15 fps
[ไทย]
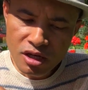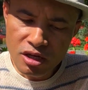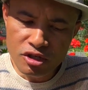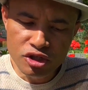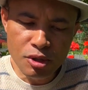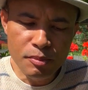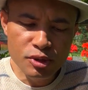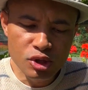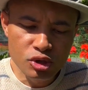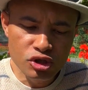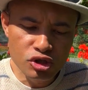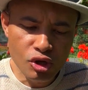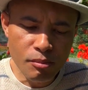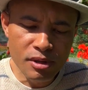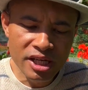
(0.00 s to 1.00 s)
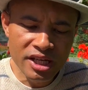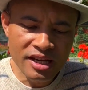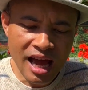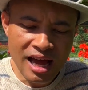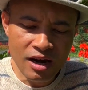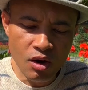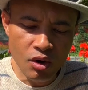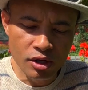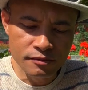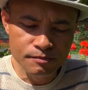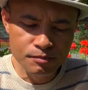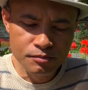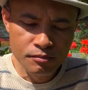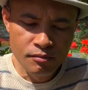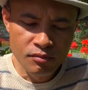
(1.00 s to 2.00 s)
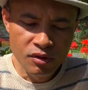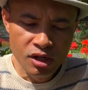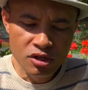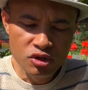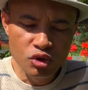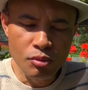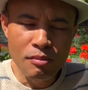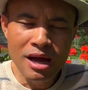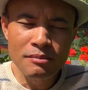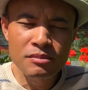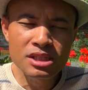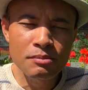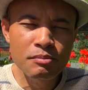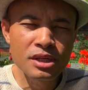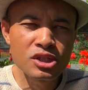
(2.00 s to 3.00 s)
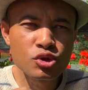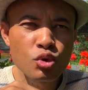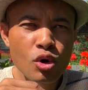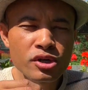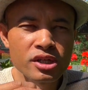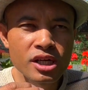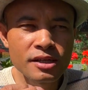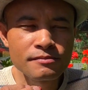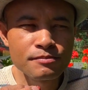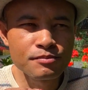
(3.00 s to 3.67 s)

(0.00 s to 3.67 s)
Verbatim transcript: สตรอเบอรี่หน้าร้อนส่วนมากมันจะเป็นช่วงเดือน